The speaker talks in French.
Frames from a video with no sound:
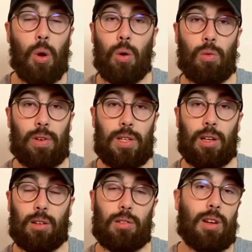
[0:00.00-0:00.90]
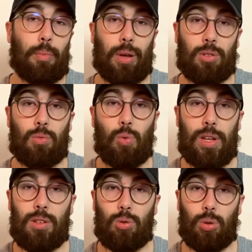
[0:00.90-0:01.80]
on va dire, la personne
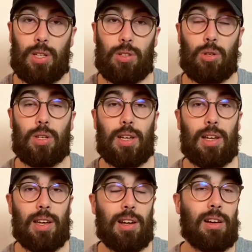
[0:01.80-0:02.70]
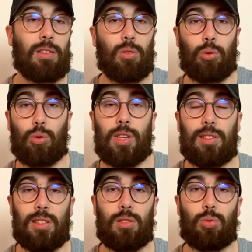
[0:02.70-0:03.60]
moyenne sur TikTok, elle a entre 15
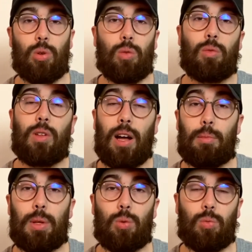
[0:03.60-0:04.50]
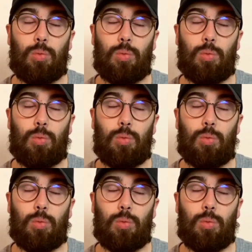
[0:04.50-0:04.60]
et 18 ans, admettons.